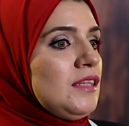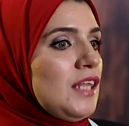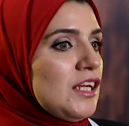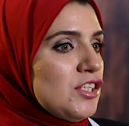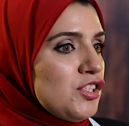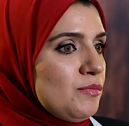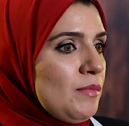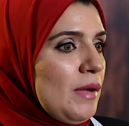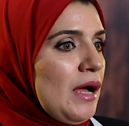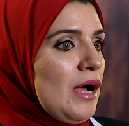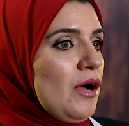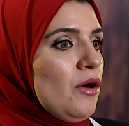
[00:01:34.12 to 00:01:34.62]

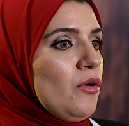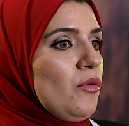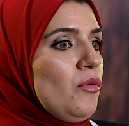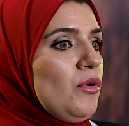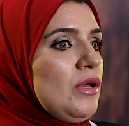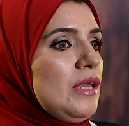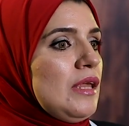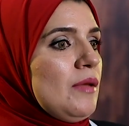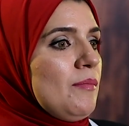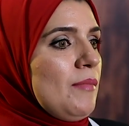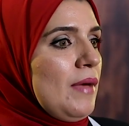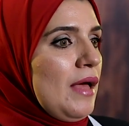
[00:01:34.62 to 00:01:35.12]
تجمع
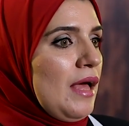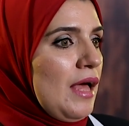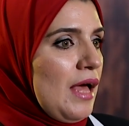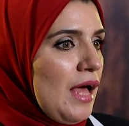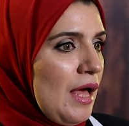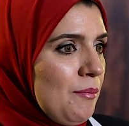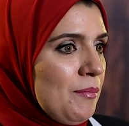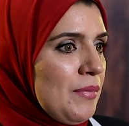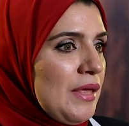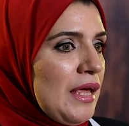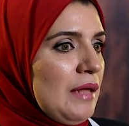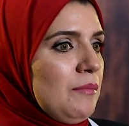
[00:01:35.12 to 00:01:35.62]
كل ما
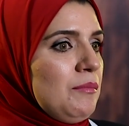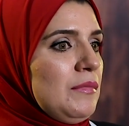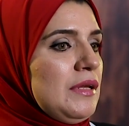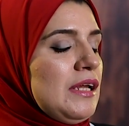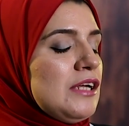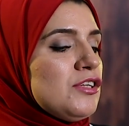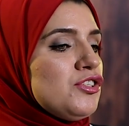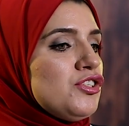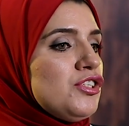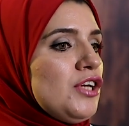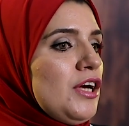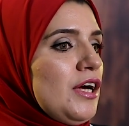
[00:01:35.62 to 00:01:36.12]
أمكن من
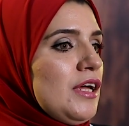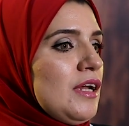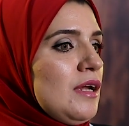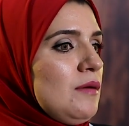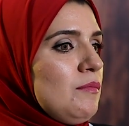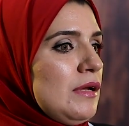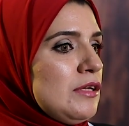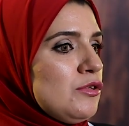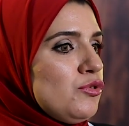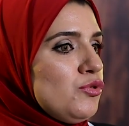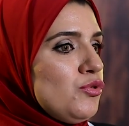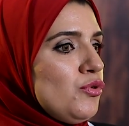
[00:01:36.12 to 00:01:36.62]
الشعر
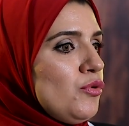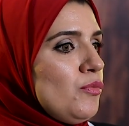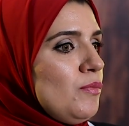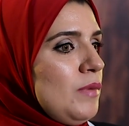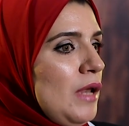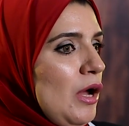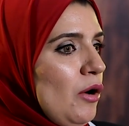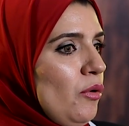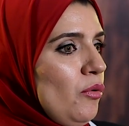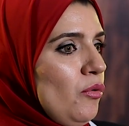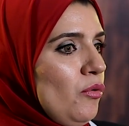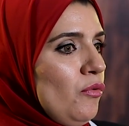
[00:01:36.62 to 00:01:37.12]
المنسوب
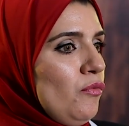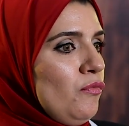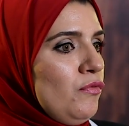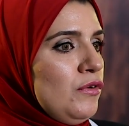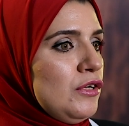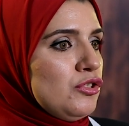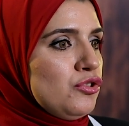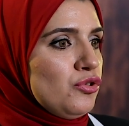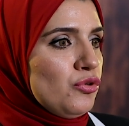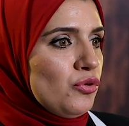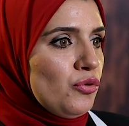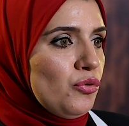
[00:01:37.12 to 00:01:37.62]
له
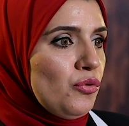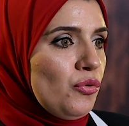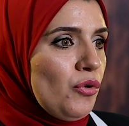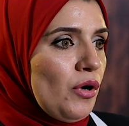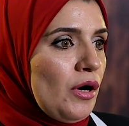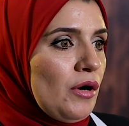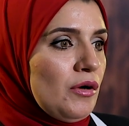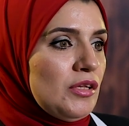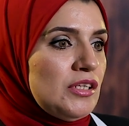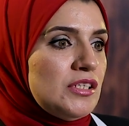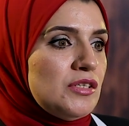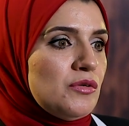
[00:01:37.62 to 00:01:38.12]
في
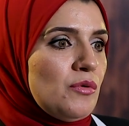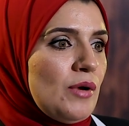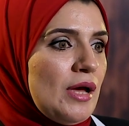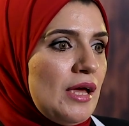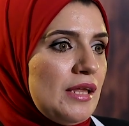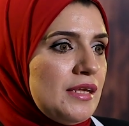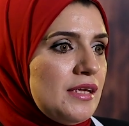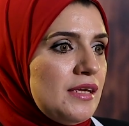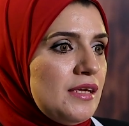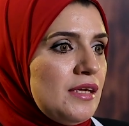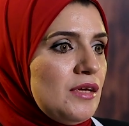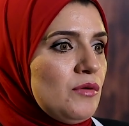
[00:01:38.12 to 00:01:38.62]
شروح
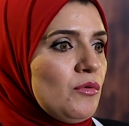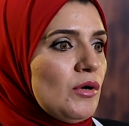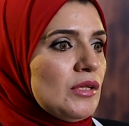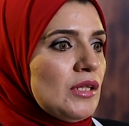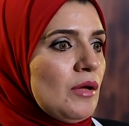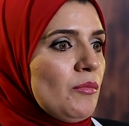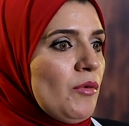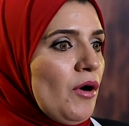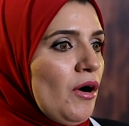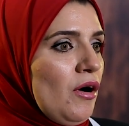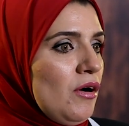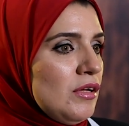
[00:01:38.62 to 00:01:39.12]
ديوانه
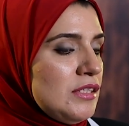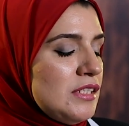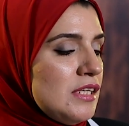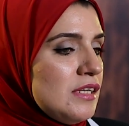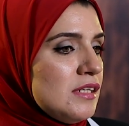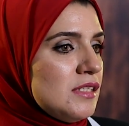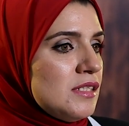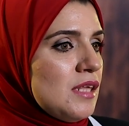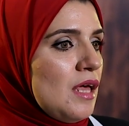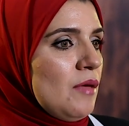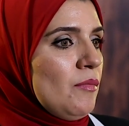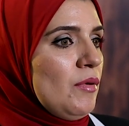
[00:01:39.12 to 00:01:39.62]
وطبعاته
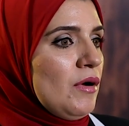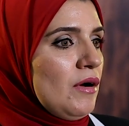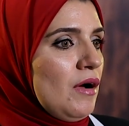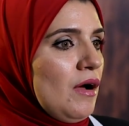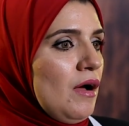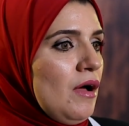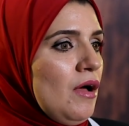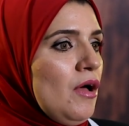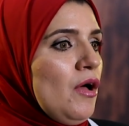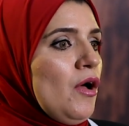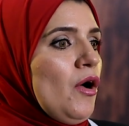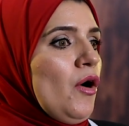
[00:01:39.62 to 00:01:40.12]

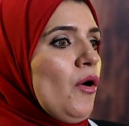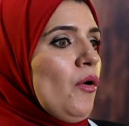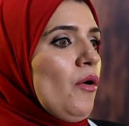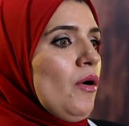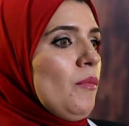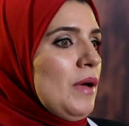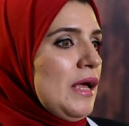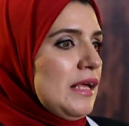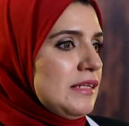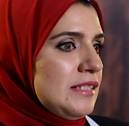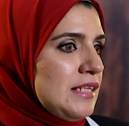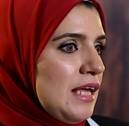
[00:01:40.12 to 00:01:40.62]
السابقة
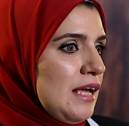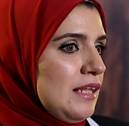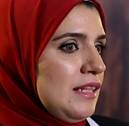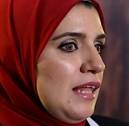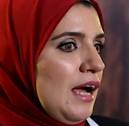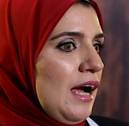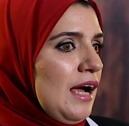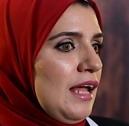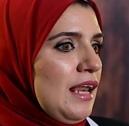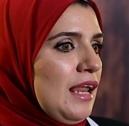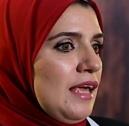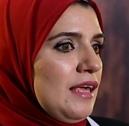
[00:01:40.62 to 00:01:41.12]
وما زاد
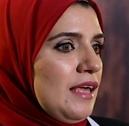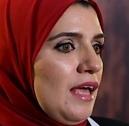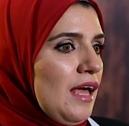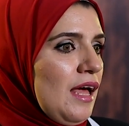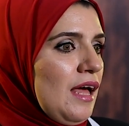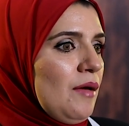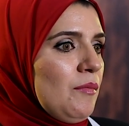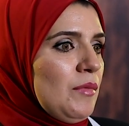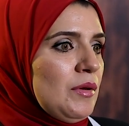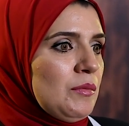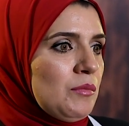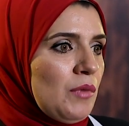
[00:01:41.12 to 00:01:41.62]

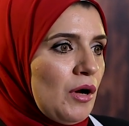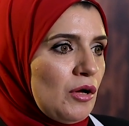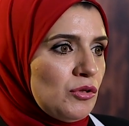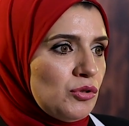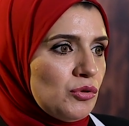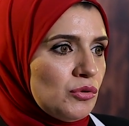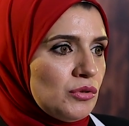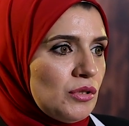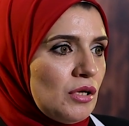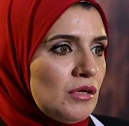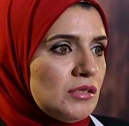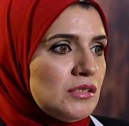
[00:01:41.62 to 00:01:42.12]
عليها من
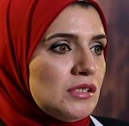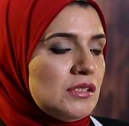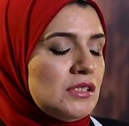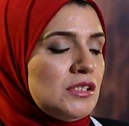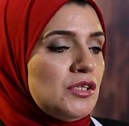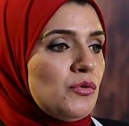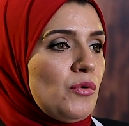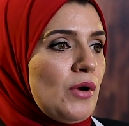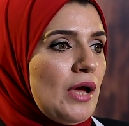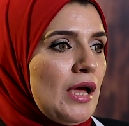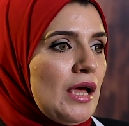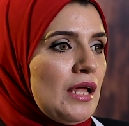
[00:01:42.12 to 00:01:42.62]
مخطوطات
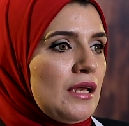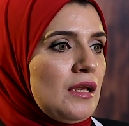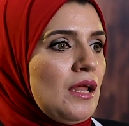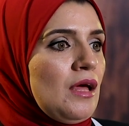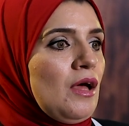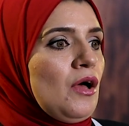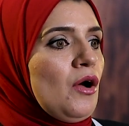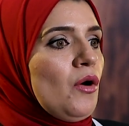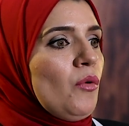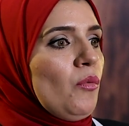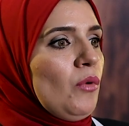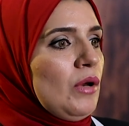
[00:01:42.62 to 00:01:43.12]
الديوان
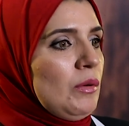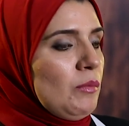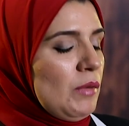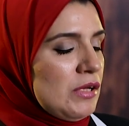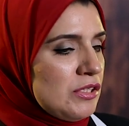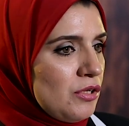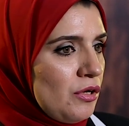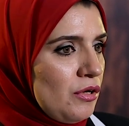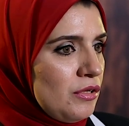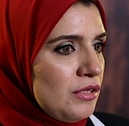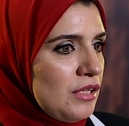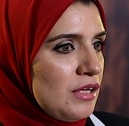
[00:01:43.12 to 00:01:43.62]

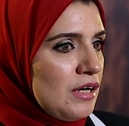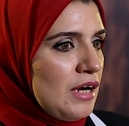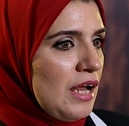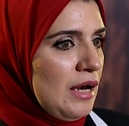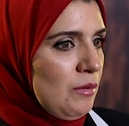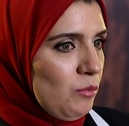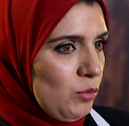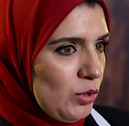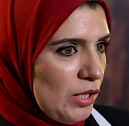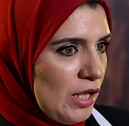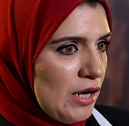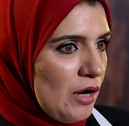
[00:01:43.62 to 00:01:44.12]
والمصادر
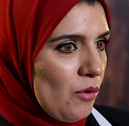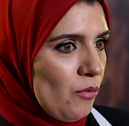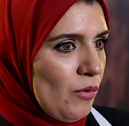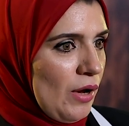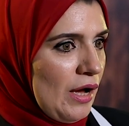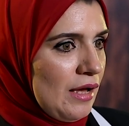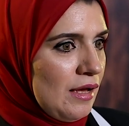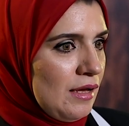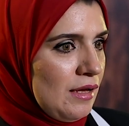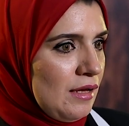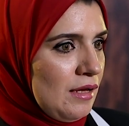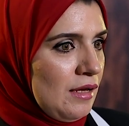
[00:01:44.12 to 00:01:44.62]

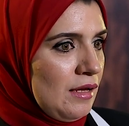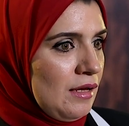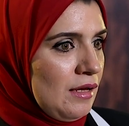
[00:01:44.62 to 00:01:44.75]
المتنوعة